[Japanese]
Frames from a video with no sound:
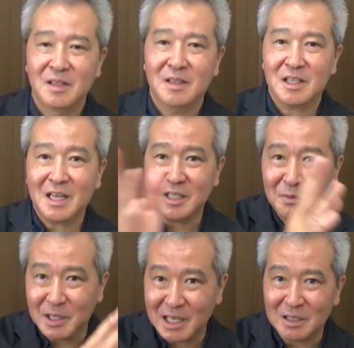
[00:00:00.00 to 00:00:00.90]
しっかり
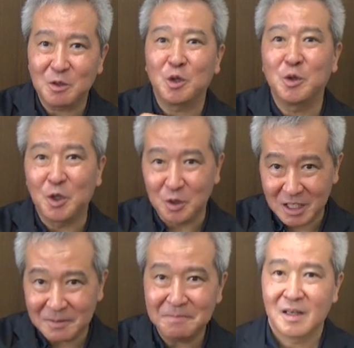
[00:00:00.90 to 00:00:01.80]
響きが揃うよう
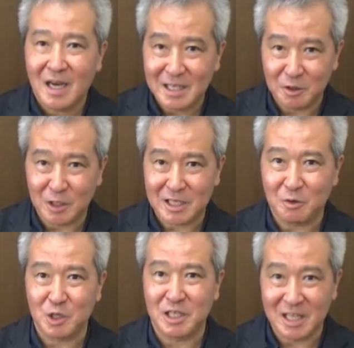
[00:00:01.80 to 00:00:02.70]
に合図を出して
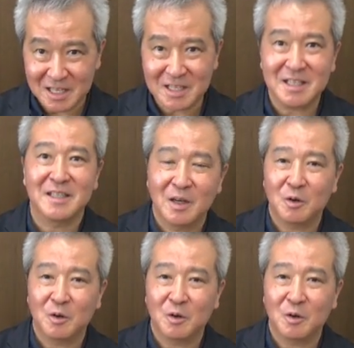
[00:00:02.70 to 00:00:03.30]
ほしいです。